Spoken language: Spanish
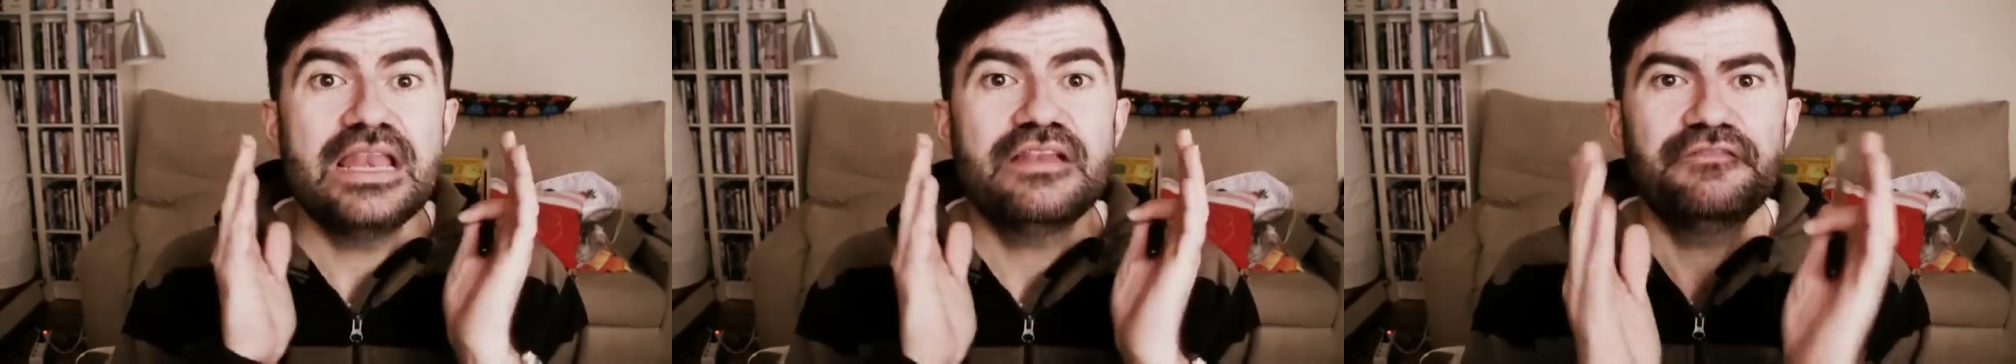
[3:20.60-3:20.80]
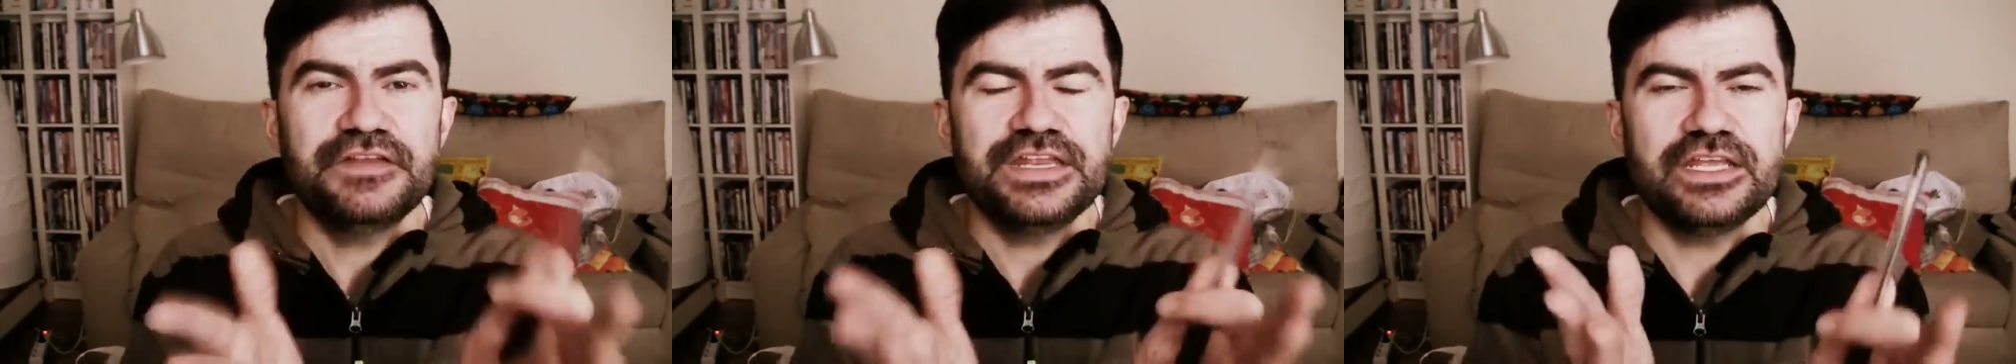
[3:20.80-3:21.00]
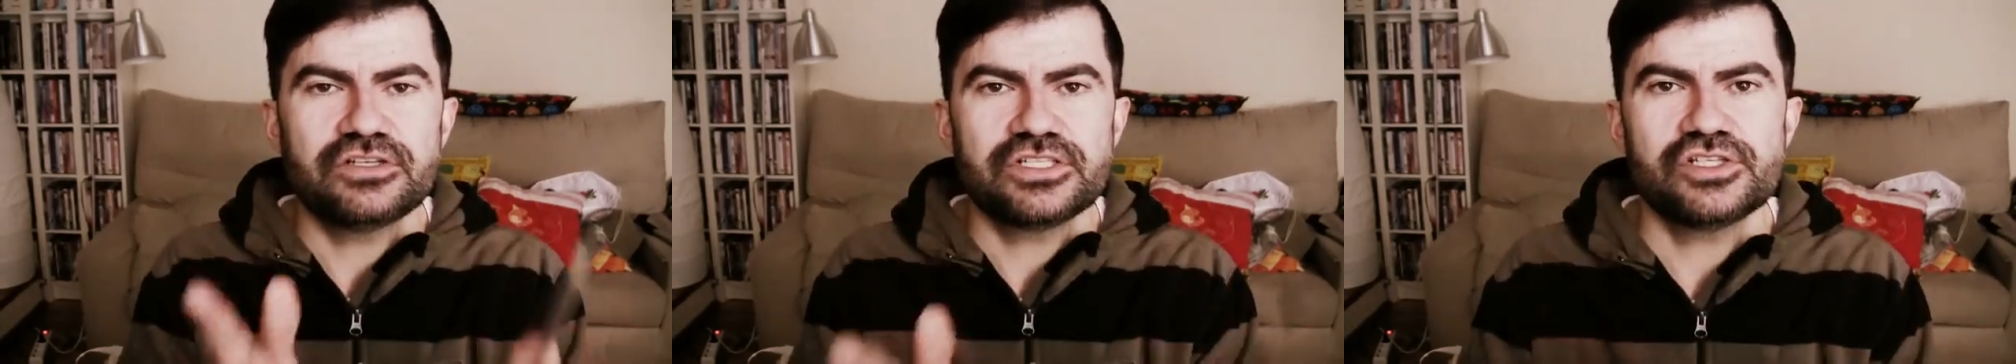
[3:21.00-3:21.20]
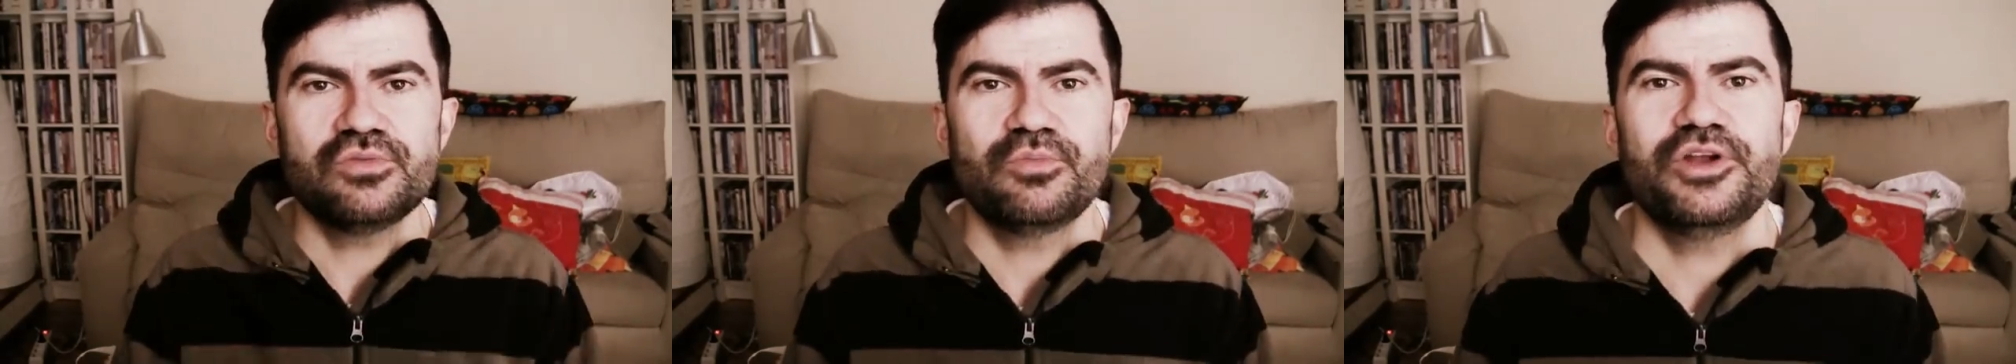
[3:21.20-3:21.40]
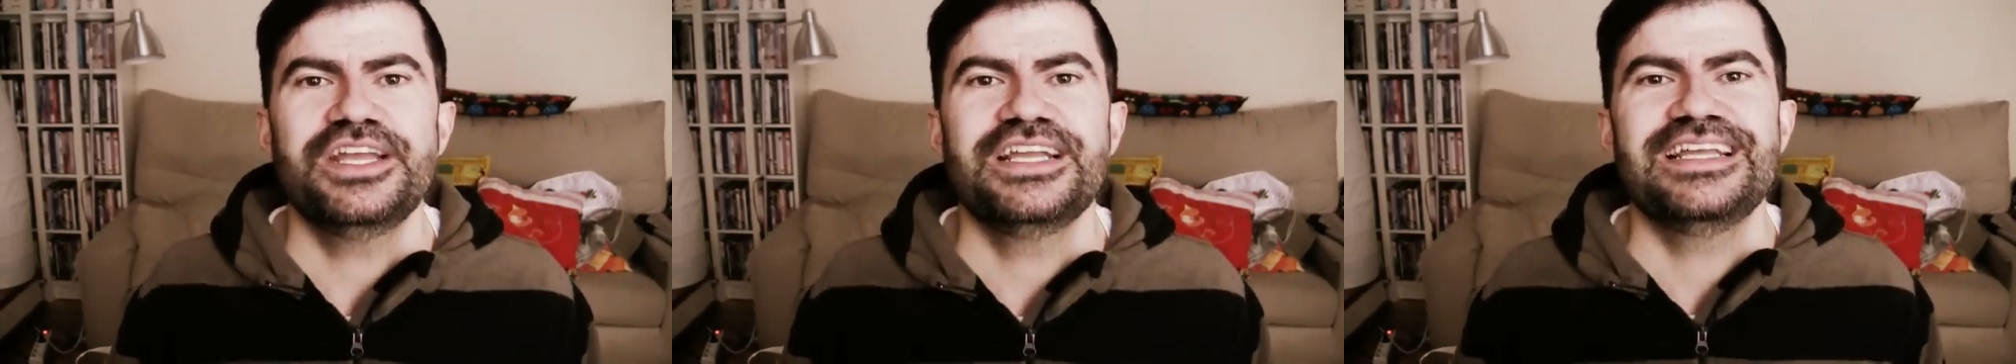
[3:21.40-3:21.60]
El frío, se
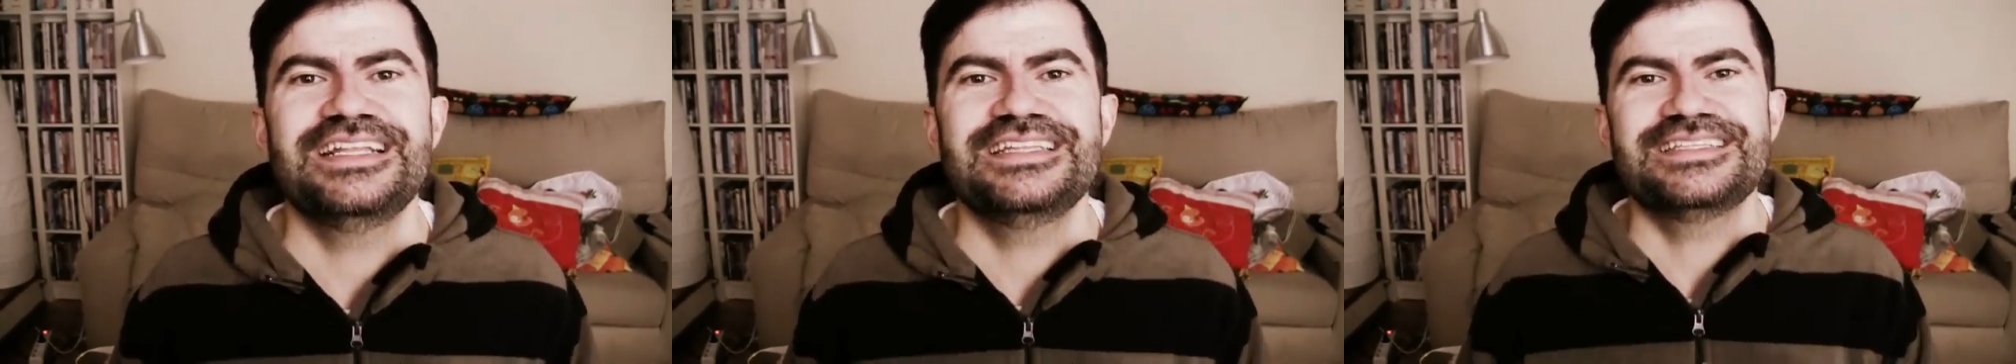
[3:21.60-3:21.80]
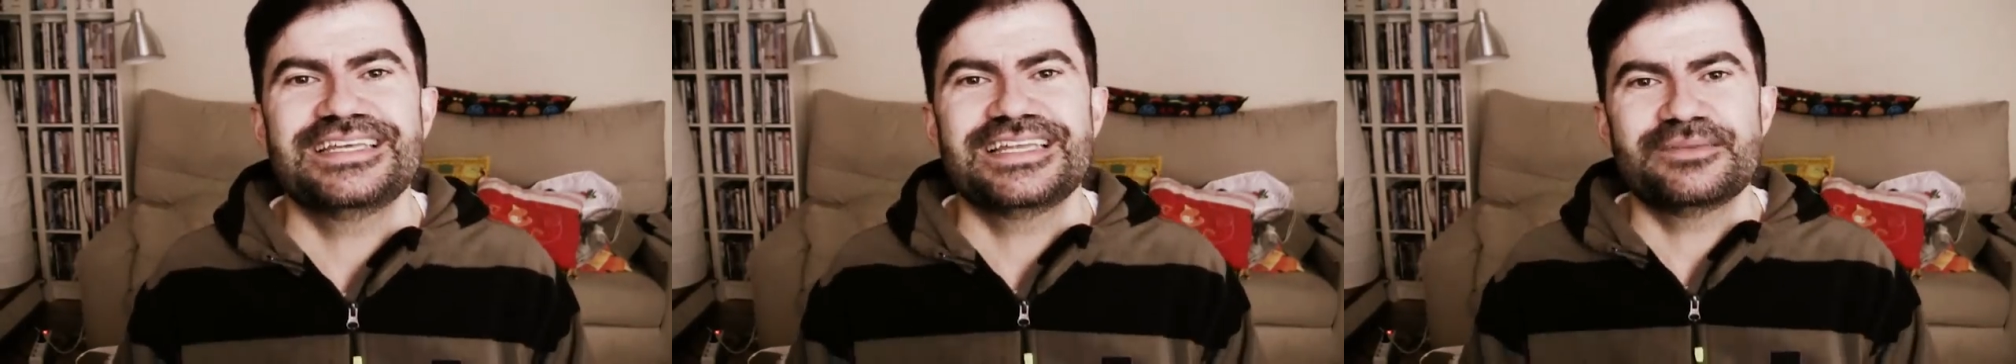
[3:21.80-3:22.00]
supone que el,